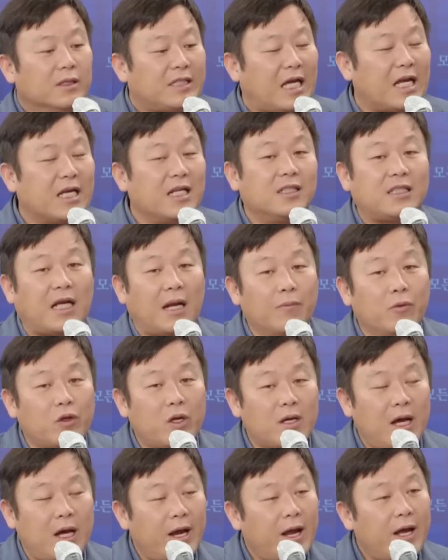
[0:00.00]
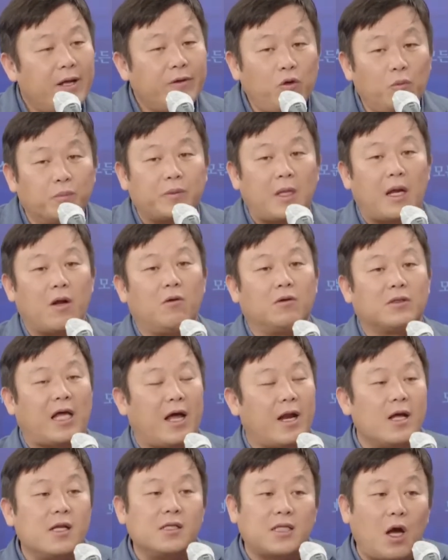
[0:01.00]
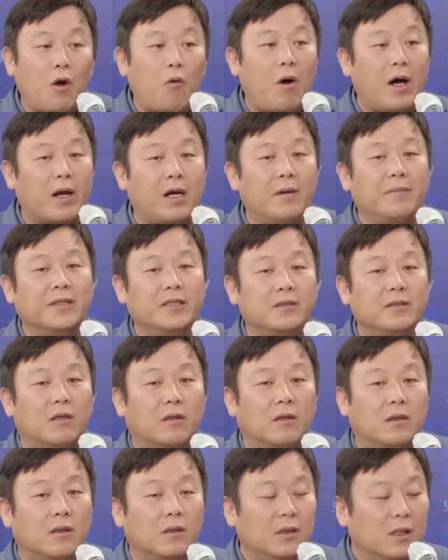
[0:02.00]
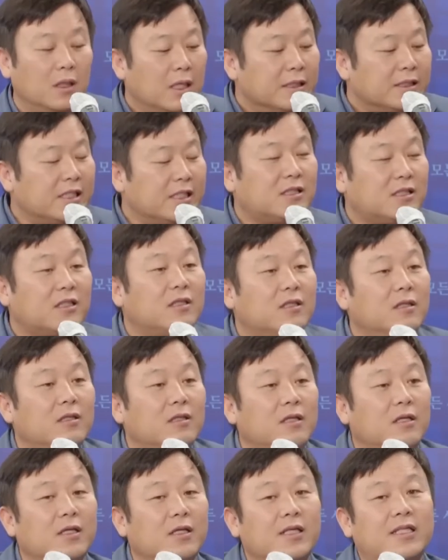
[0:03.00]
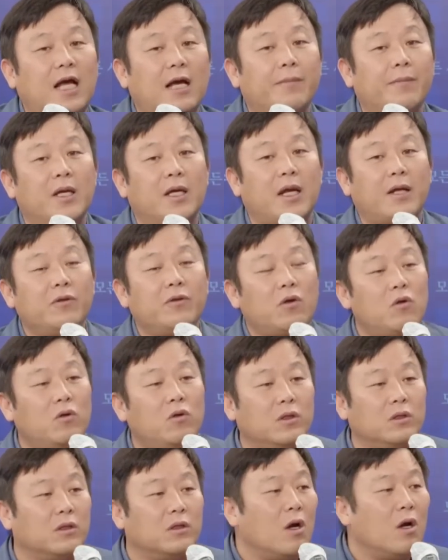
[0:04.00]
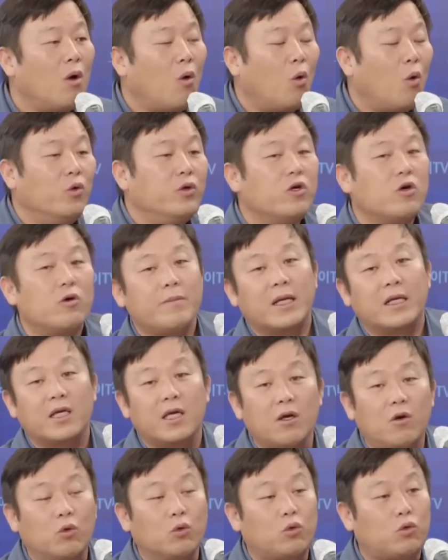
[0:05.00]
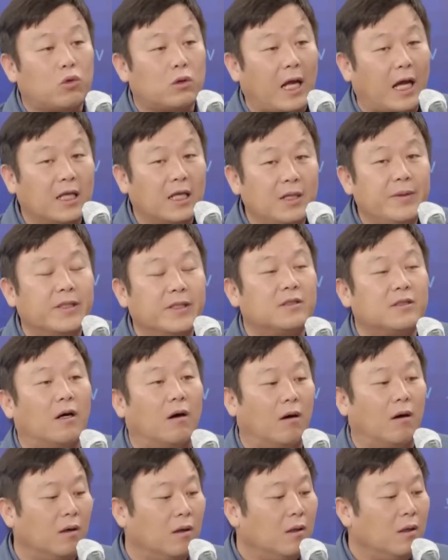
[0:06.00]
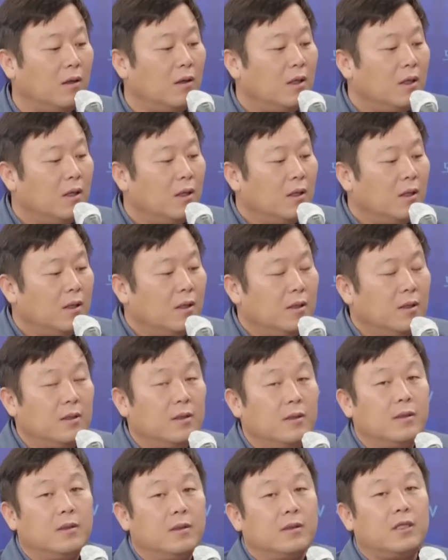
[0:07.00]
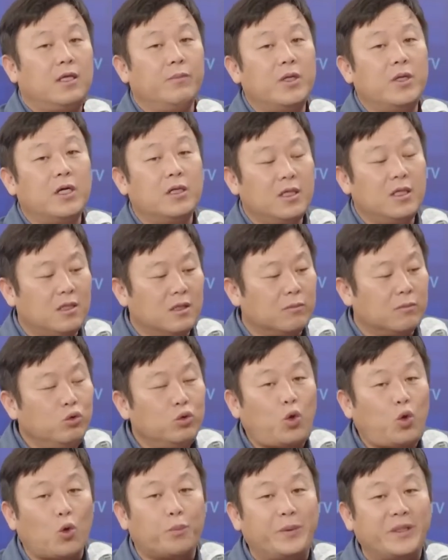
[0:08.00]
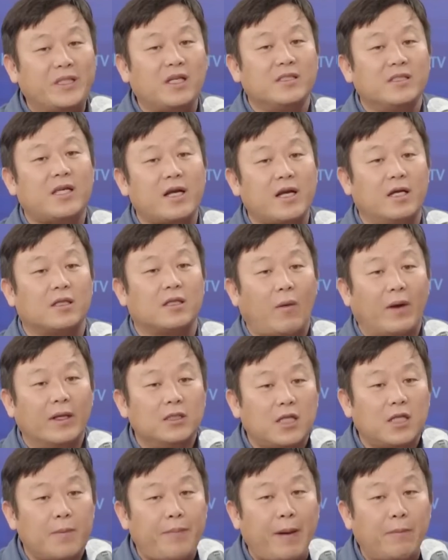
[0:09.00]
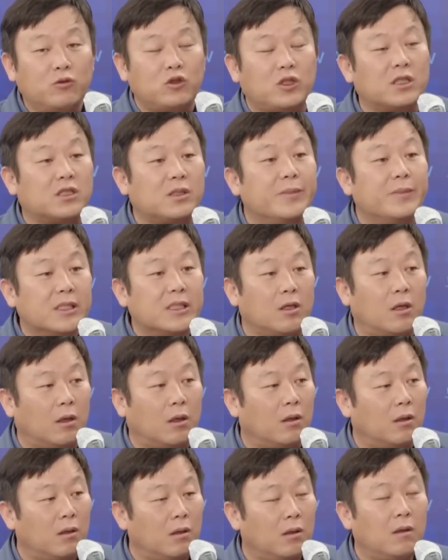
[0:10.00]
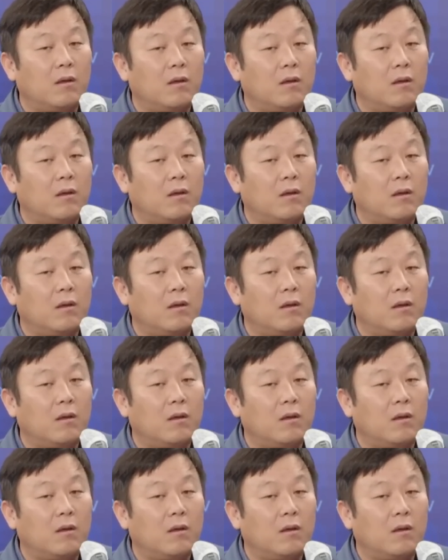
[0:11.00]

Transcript: 자기는 잘못한 거 하나도 없다라고 단 하나 사고 안 하면서 지치근들 이상민, 한동훈, 원희룡만 끼고 다니면서 김건희 등 무속 비선 세력한테 완전히 파묻혀 있으면서